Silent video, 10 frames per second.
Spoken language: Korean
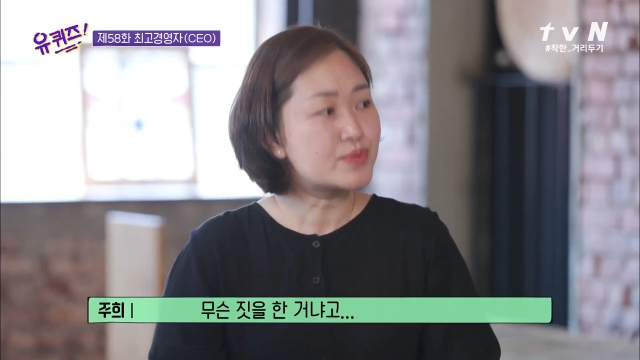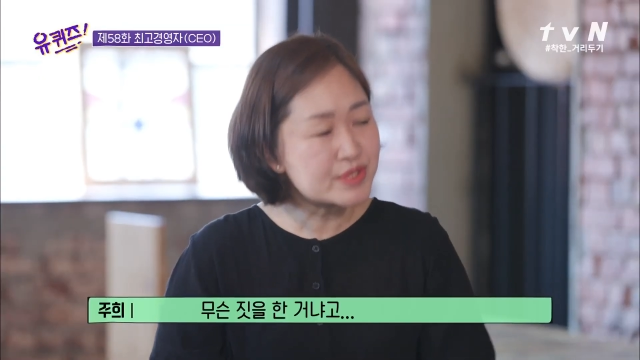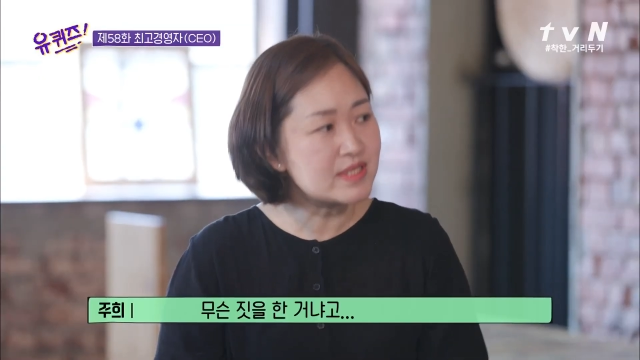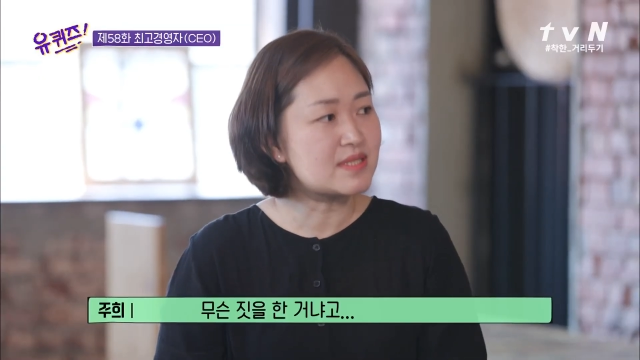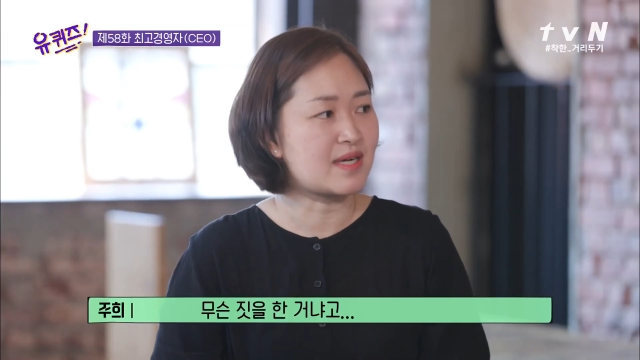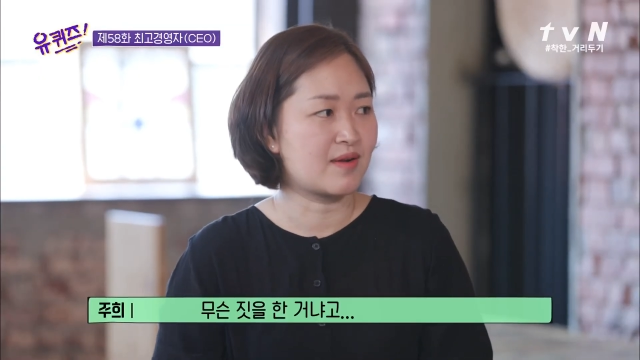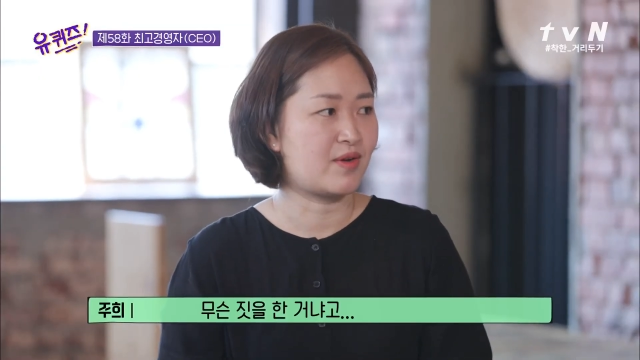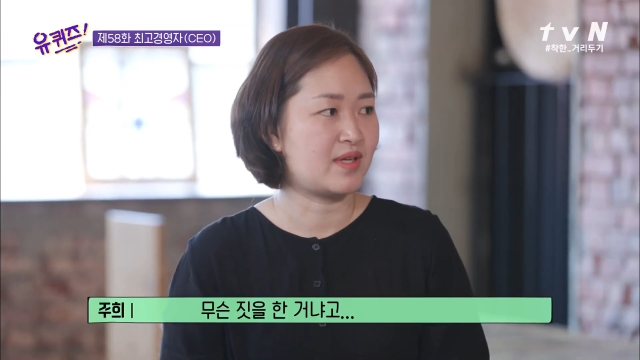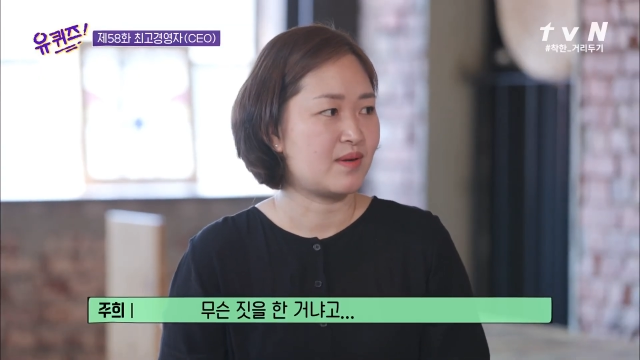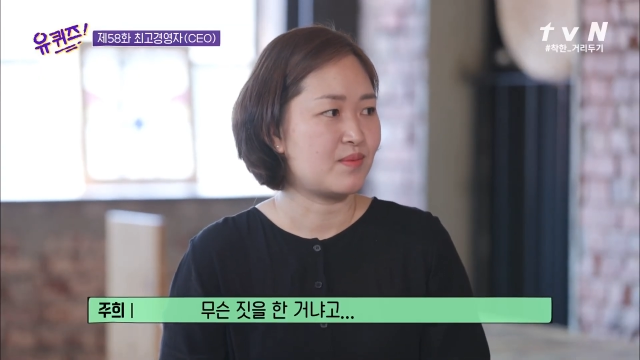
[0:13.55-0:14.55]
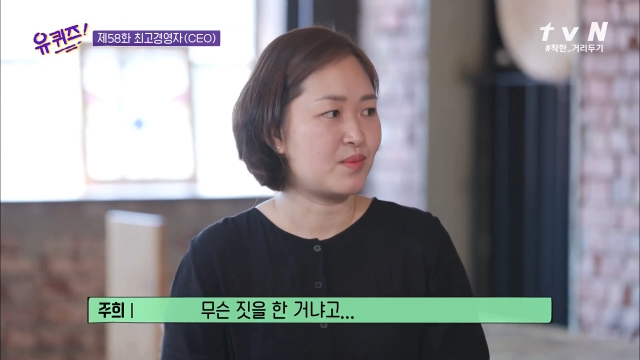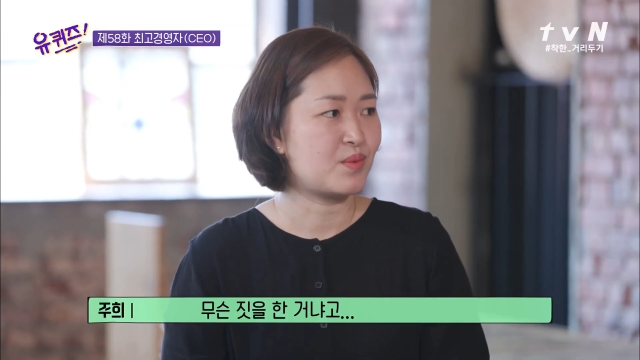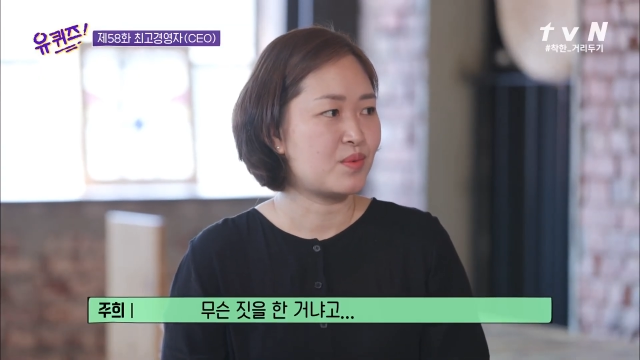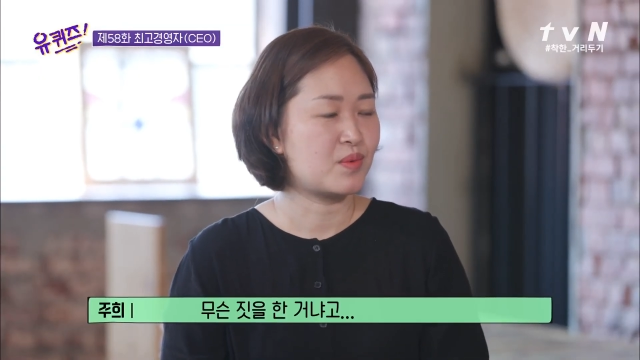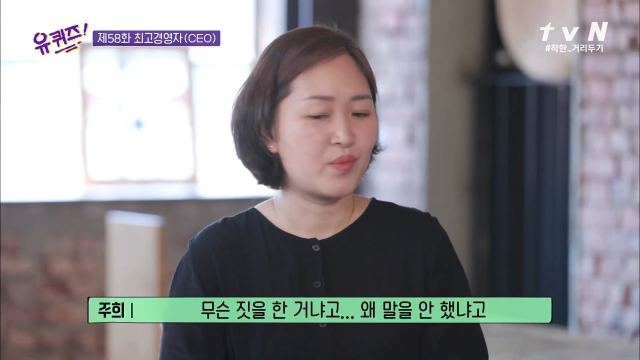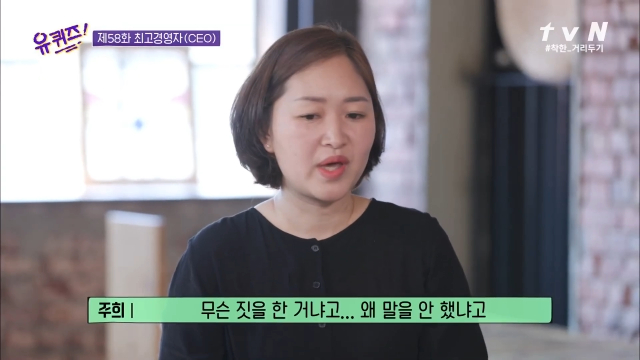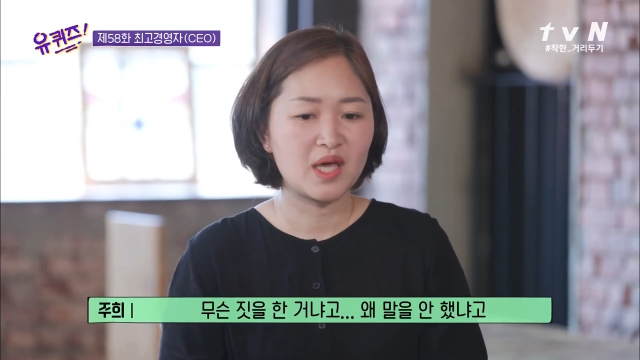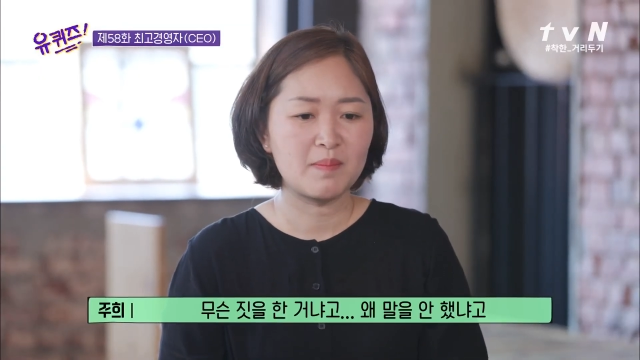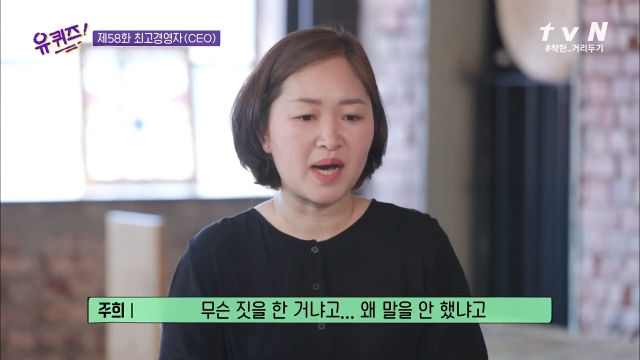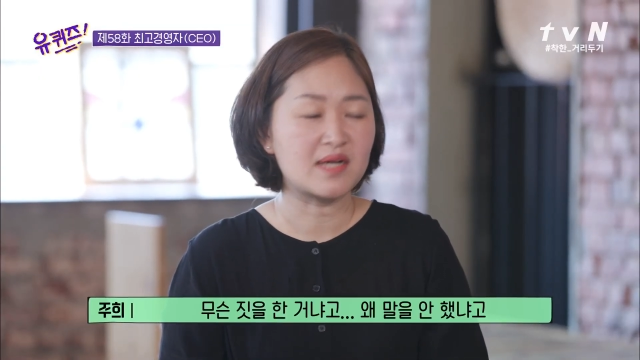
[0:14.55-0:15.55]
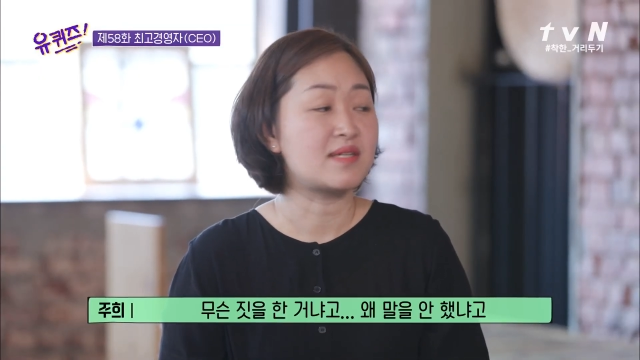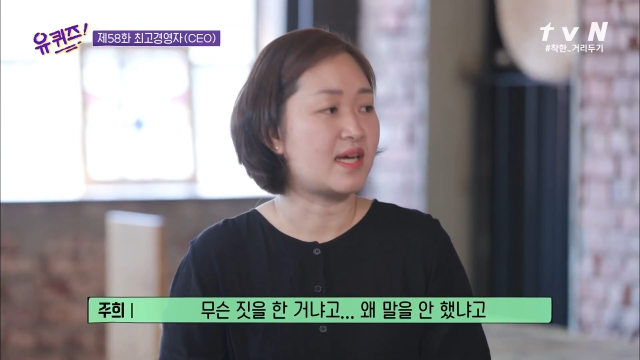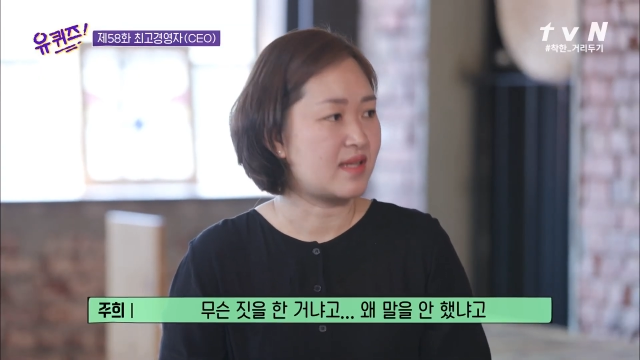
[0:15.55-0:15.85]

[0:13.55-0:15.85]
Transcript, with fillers: 무슨 짓을 한 거냐고 왜 말을